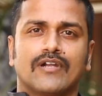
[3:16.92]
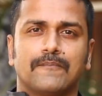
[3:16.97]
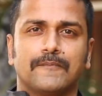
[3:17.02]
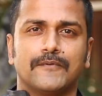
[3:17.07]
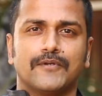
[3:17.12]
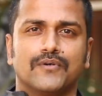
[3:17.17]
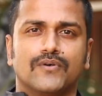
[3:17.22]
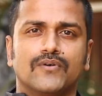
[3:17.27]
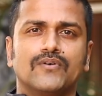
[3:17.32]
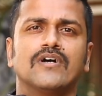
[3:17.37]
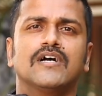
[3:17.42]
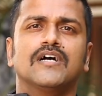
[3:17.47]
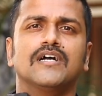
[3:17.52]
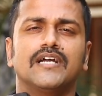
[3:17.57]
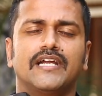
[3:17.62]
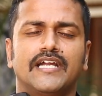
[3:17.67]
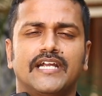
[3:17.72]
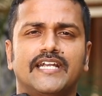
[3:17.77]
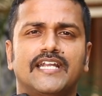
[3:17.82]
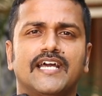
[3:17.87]
ఉన్నప్పుడు
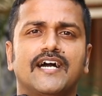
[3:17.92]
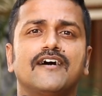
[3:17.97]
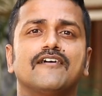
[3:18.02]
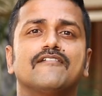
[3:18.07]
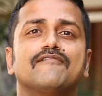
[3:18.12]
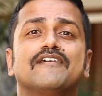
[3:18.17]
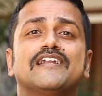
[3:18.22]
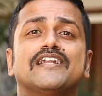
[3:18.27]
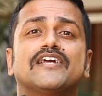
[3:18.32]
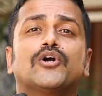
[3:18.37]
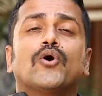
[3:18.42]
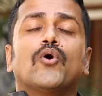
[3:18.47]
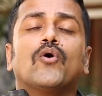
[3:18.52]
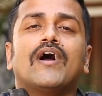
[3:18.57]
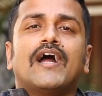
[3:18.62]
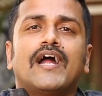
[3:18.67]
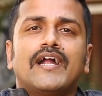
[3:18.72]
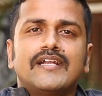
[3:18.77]
ఇండియా విల్ గో